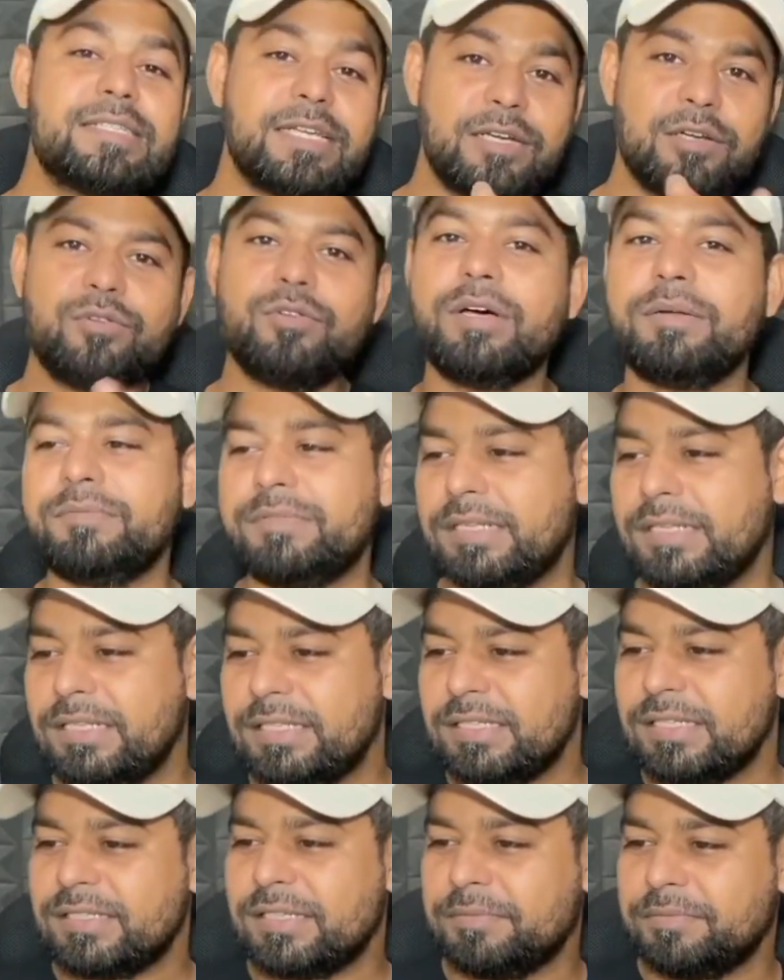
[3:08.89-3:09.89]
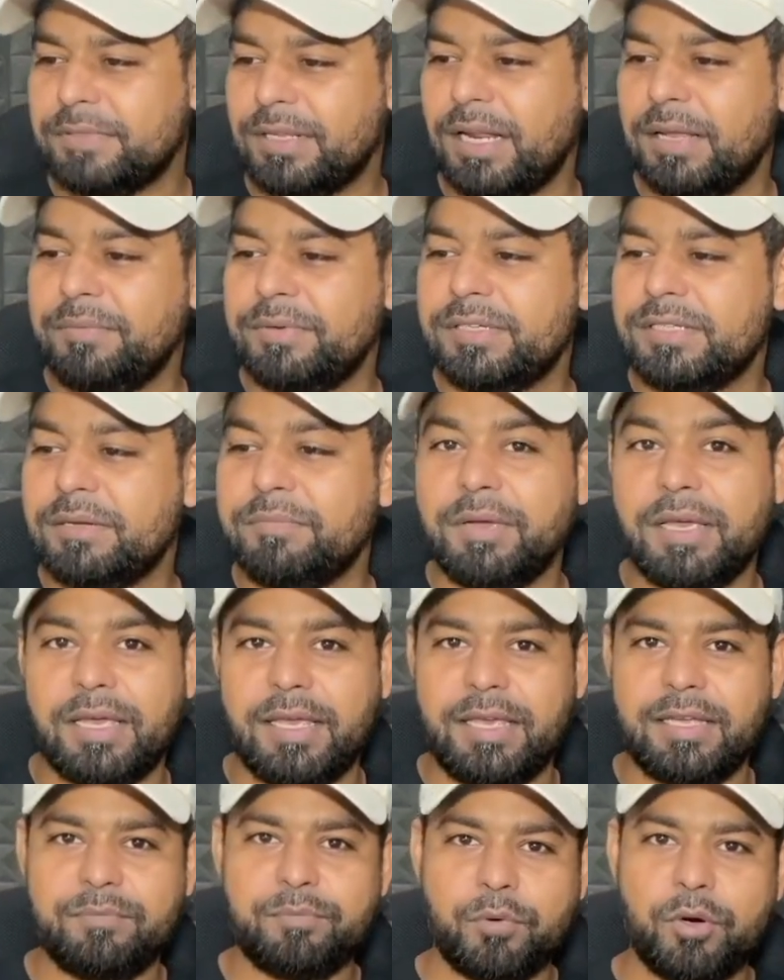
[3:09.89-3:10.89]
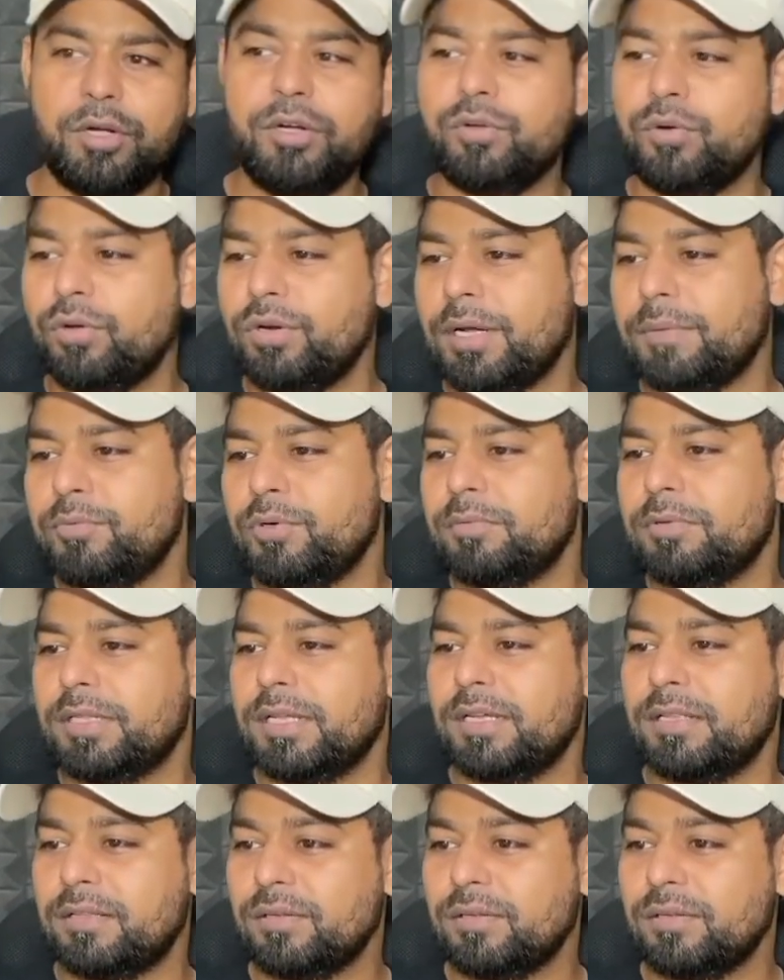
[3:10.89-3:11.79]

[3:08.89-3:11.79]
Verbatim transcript: चैनल को आप जल्दी से सब्सक्राइब कीजिए मैं एक पॉइंट और आपको बता